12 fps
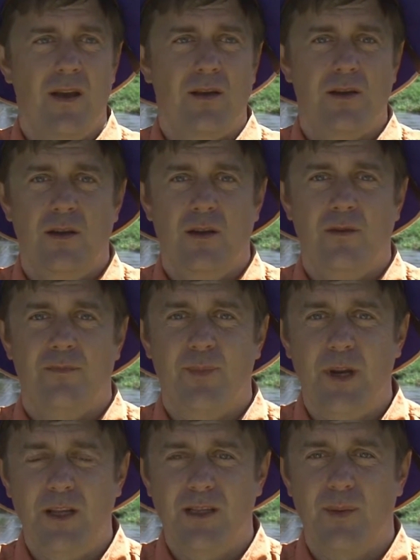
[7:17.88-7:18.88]
И в
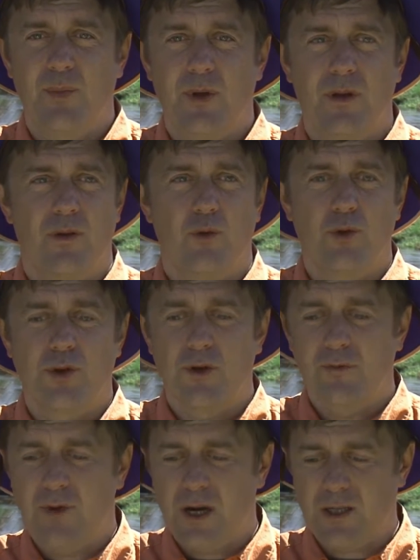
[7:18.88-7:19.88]
принципе
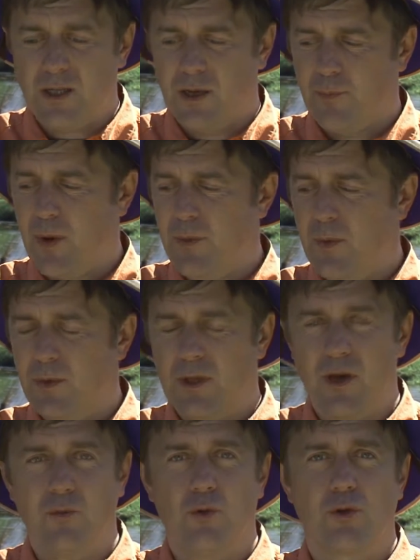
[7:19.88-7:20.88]
очень важно, помимо
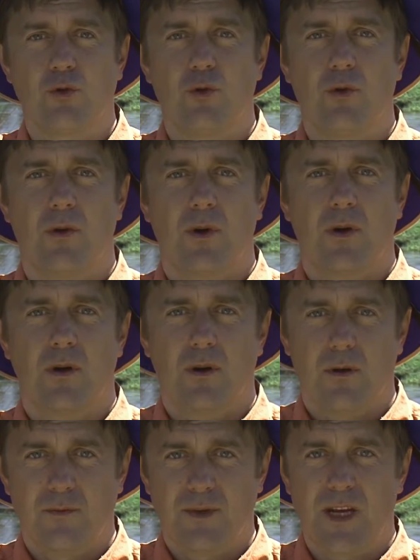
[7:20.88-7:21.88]
того, что
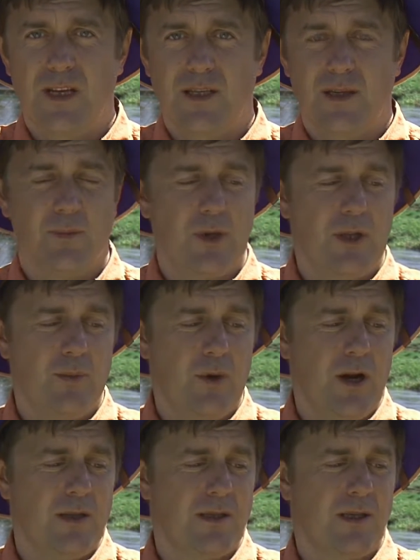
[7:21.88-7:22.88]
взять,
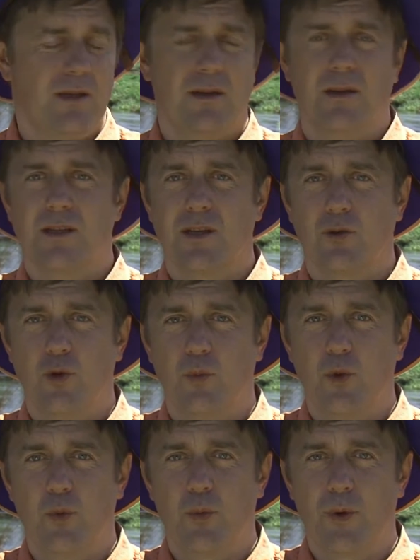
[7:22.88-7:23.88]
подобрать
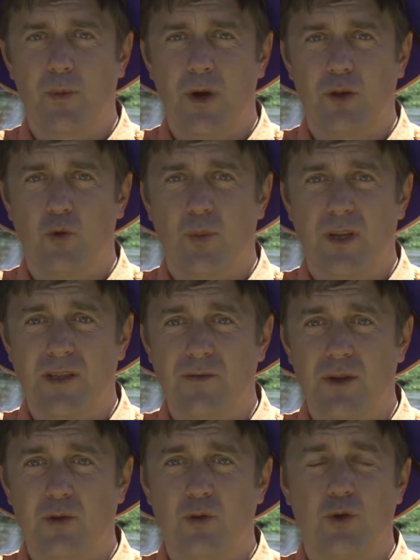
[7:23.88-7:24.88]
съедобную приманку по
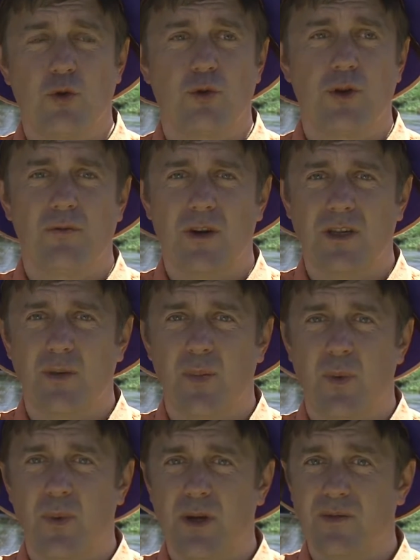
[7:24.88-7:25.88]
цвету, еще очень важно
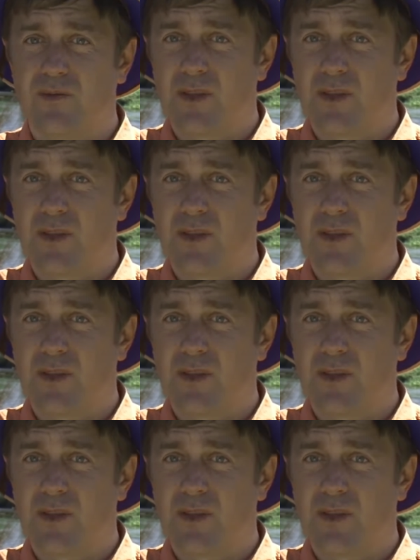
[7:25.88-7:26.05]
попасть в